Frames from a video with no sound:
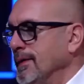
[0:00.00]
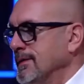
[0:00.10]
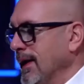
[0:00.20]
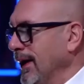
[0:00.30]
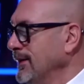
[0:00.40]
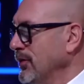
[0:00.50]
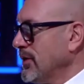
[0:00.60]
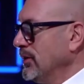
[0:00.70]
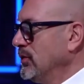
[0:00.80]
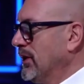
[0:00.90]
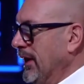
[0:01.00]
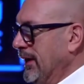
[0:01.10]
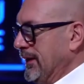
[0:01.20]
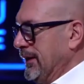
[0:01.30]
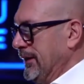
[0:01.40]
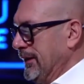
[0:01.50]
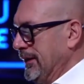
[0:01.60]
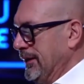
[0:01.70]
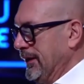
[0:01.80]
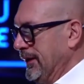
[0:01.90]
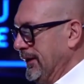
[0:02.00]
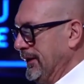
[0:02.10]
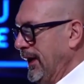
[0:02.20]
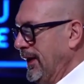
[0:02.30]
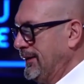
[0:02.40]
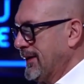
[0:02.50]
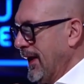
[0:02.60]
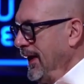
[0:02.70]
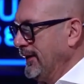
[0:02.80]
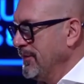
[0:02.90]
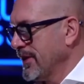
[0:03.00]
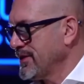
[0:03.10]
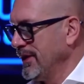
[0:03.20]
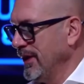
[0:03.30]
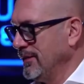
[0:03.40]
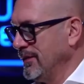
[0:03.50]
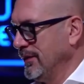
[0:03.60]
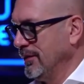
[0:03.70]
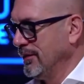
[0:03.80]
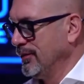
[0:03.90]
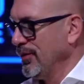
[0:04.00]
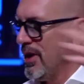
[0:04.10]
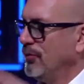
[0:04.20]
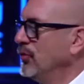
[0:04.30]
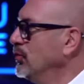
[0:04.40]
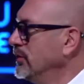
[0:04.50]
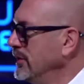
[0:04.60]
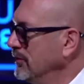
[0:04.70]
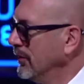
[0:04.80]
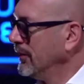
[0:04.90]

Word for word: Tra l'altro Gianluca eh, nei tre anni precedenti, togliamo l'ultimo